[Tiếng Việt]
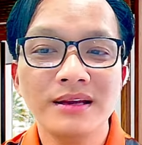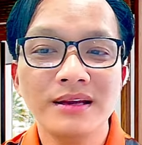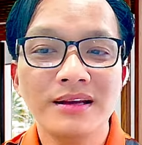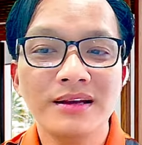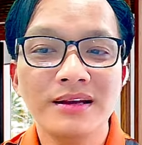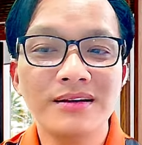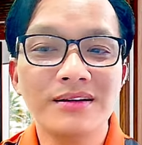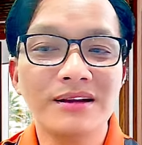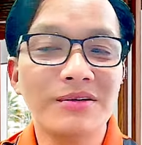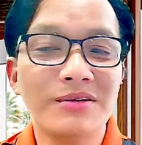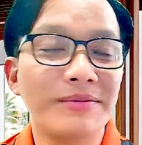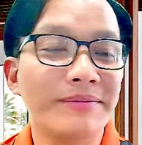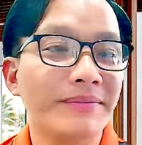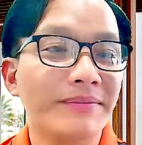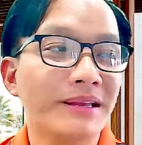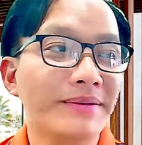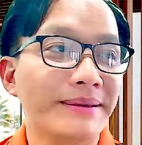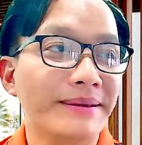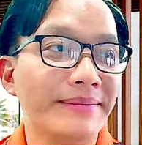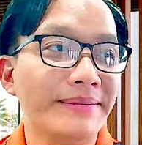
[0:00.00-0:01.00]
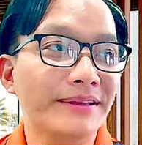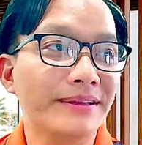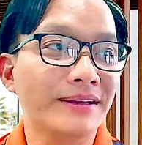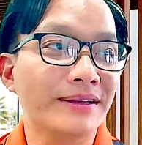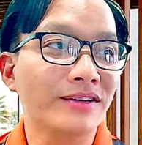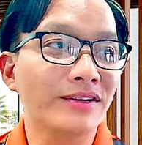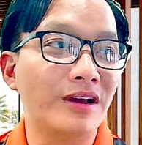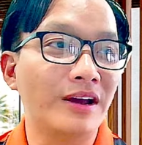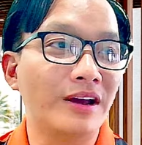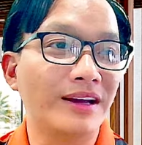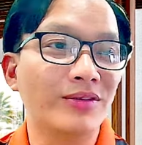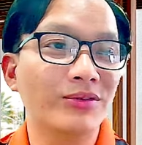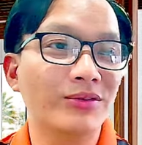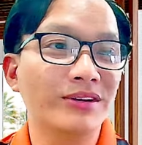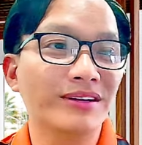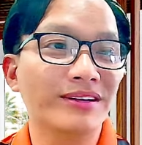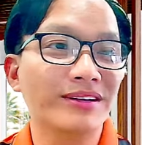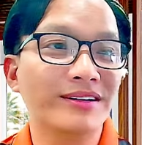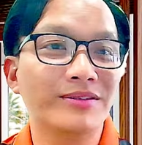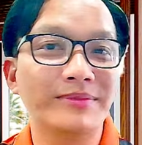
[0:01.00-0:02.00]
đó rồi đầu tới, tới cái đoạn cuối
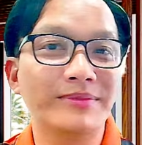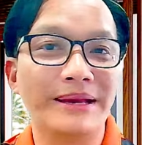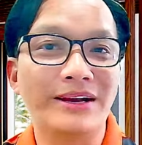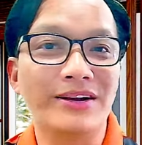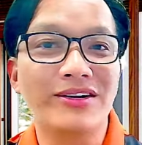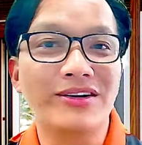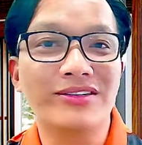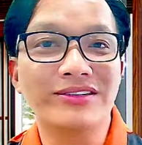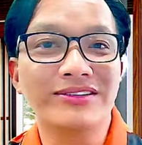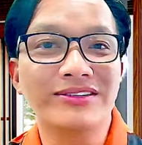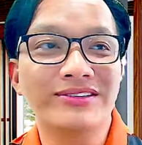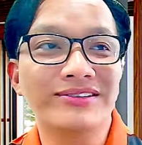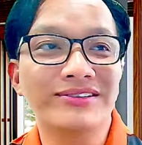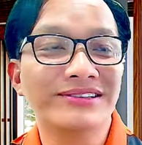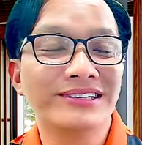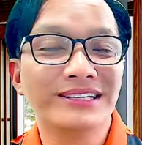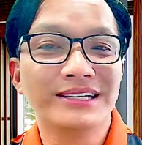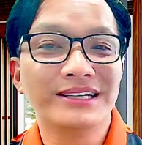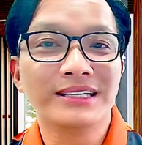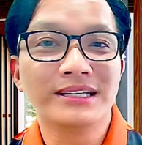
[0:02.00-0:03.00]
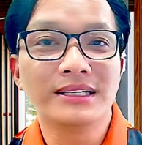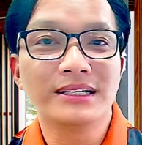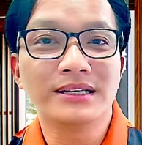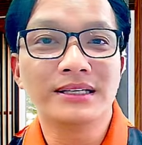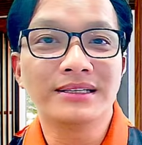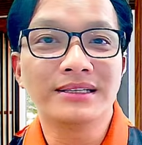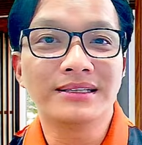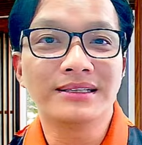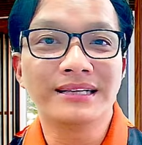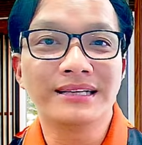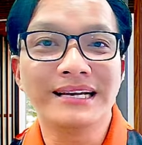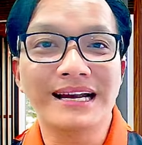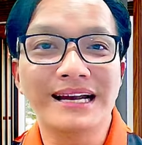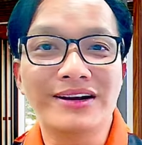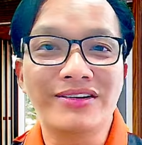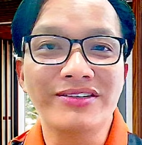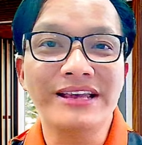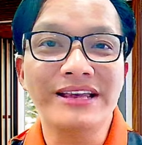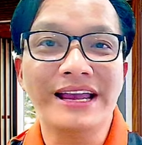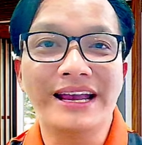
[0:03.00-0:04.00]
là cái đầu mẹ con rồi ừ, đi ra
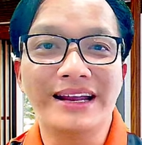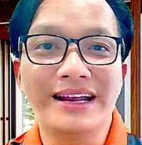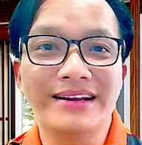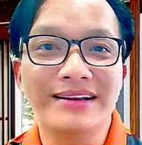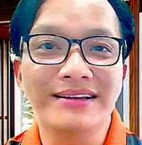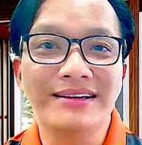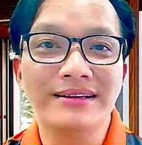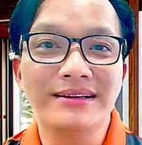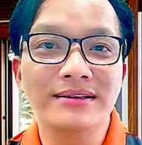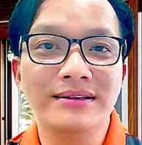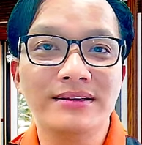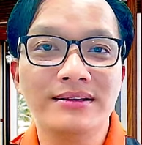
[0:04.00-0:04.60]
khỏi nhà thì